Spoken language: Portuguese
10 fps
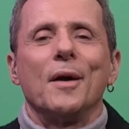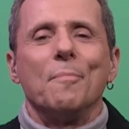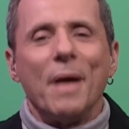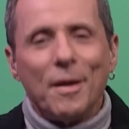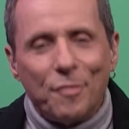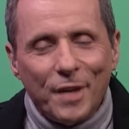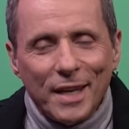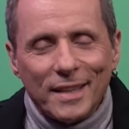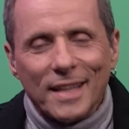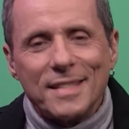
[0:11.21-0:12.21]

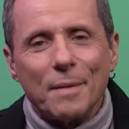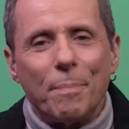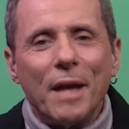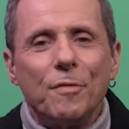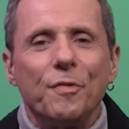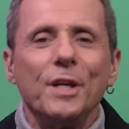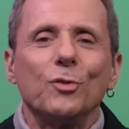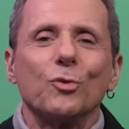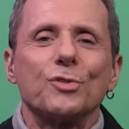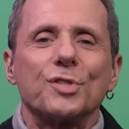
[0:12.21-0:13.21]
Bem-vindas e
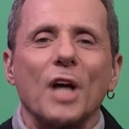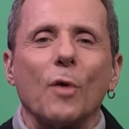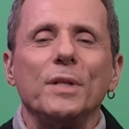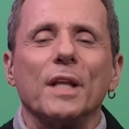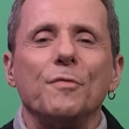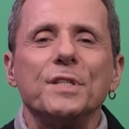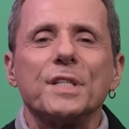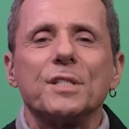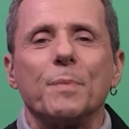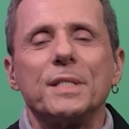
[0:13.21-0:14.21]
bem-vindos ao Entrevista
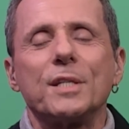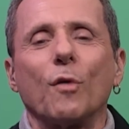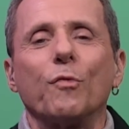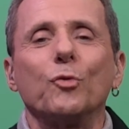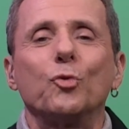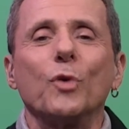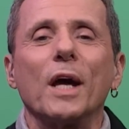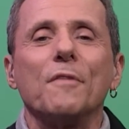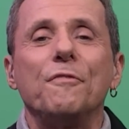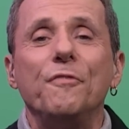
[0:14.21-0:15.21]
Especial
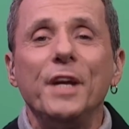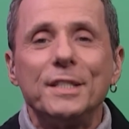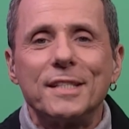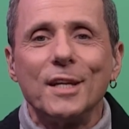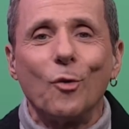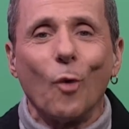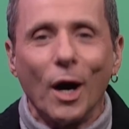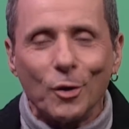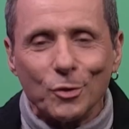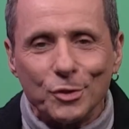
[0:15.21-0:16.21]
Futura 25
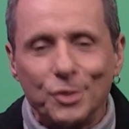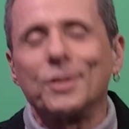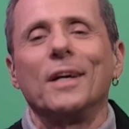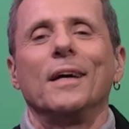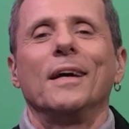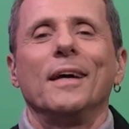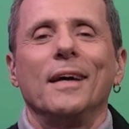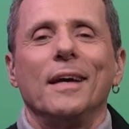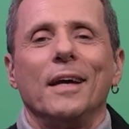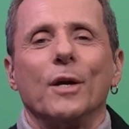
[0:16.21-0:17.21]
anos.
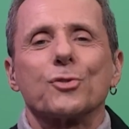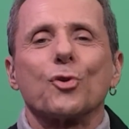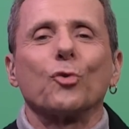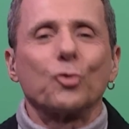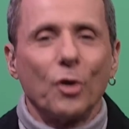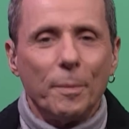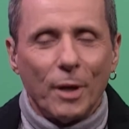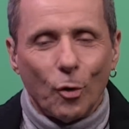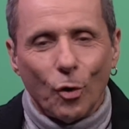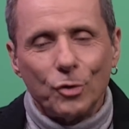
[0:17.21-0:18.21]
Eu sou o Tony
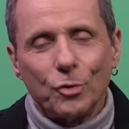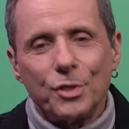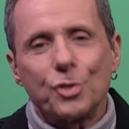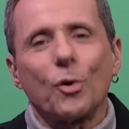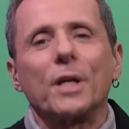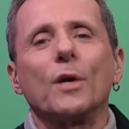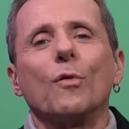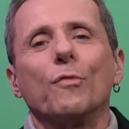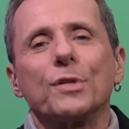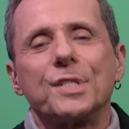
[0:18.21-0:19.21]
Belotto e estou aqui
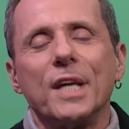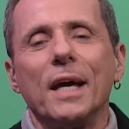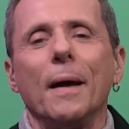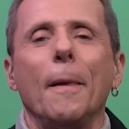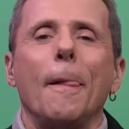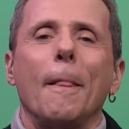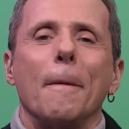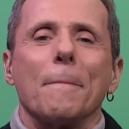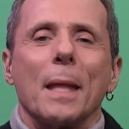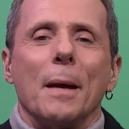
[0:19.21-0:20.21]
com você
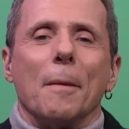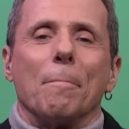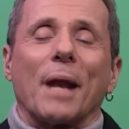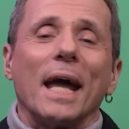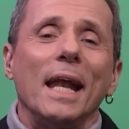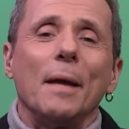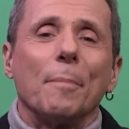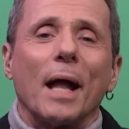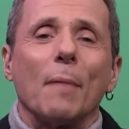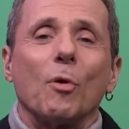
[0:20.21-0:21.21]
para
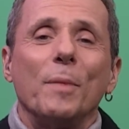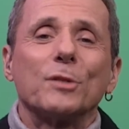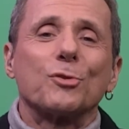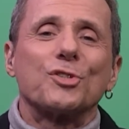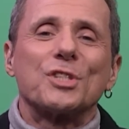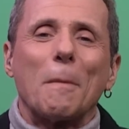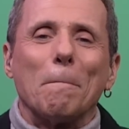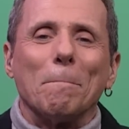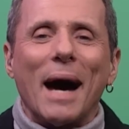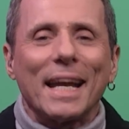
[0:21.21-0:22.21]
relembrar momentos
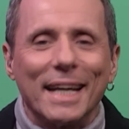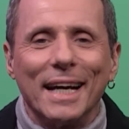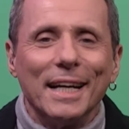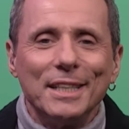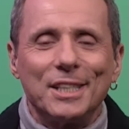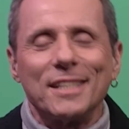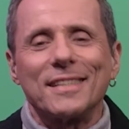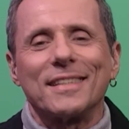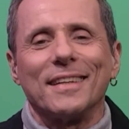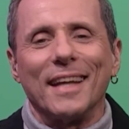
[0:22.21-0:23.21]

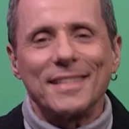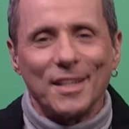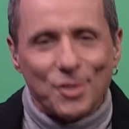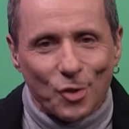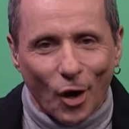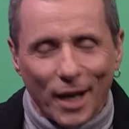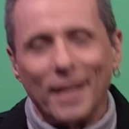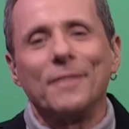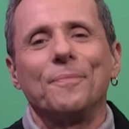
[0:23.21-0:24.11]
marcantes dessa história.